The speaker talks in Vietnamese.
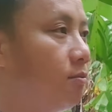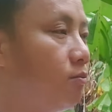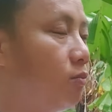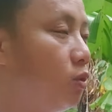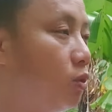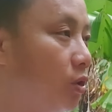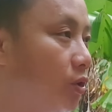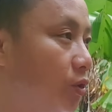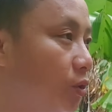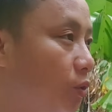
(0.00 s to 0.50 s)

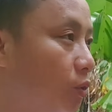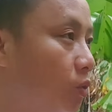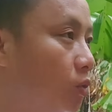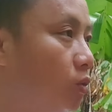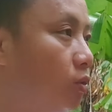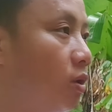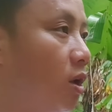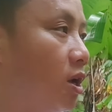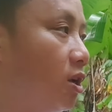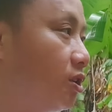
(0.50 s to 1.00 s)
luôn nu
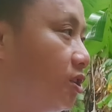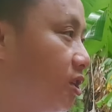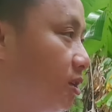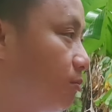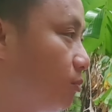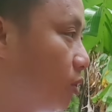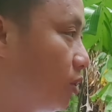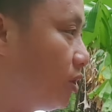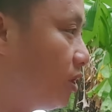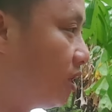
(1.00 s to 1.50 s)
chỉ
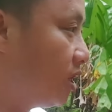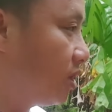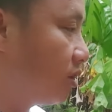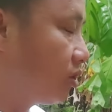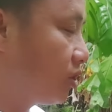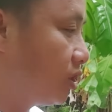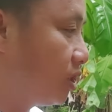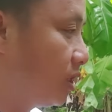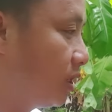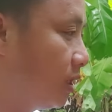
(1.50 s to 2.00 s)
mua nhẹ
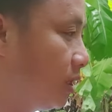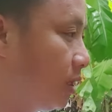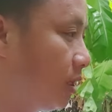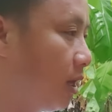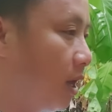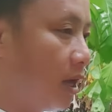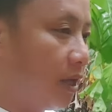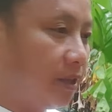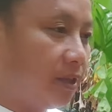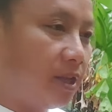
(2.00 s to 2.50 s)
xí
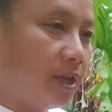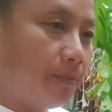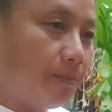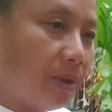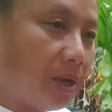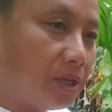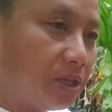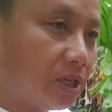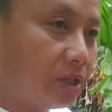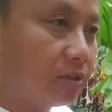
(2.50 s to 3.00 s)
thiết
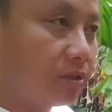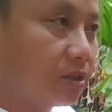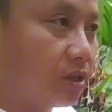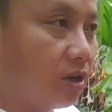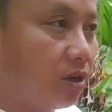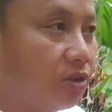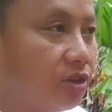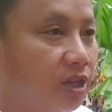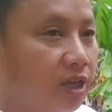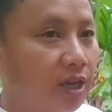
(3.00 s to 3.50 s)
bé chẳng giò
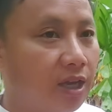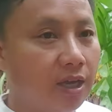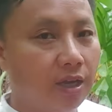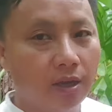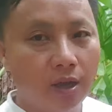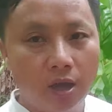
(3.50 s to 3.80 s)
nhẹ